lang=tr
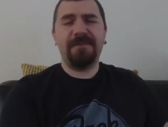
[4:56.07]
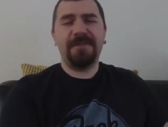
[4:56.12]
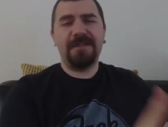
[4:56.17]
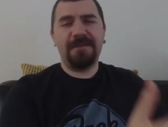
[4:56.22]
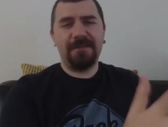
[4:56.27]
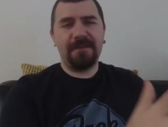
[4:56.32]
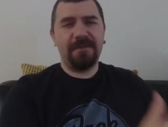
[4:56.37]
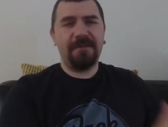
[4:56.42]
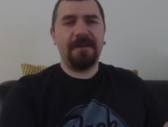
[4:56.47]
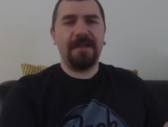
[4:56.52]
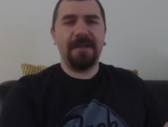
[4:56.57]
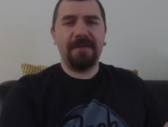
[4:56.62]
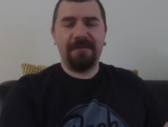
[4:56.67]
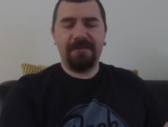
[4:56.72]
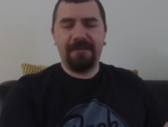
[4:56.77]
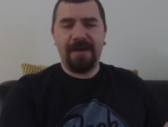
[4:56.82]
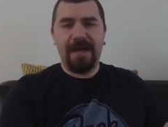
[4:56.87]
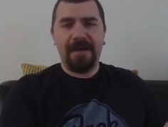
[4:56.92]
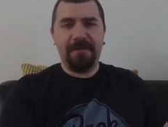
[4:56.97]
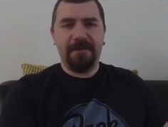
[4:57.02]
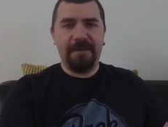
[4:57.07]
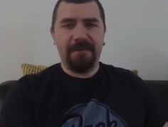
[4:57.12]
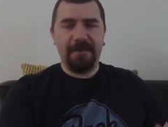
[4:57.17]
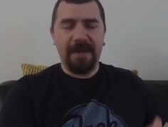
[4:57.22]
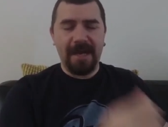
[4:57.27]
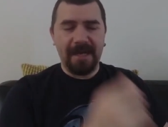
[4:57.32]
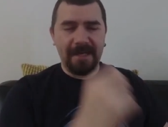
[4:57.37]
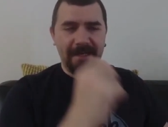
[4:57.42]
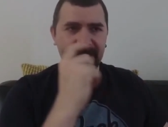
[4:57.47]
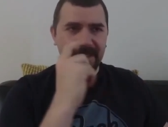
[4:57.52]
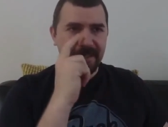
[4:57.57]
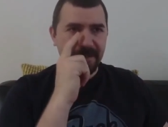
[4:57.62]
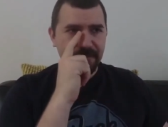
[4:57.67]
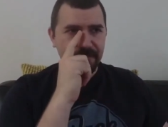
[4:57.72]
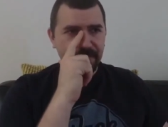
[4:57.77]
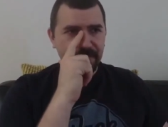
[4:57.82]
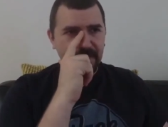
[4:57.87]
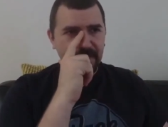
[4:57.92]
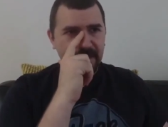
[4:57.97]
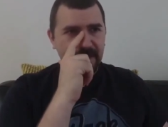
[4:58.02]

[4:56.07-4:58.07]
Şimdi ismini falan vermeyeyim yani. Hani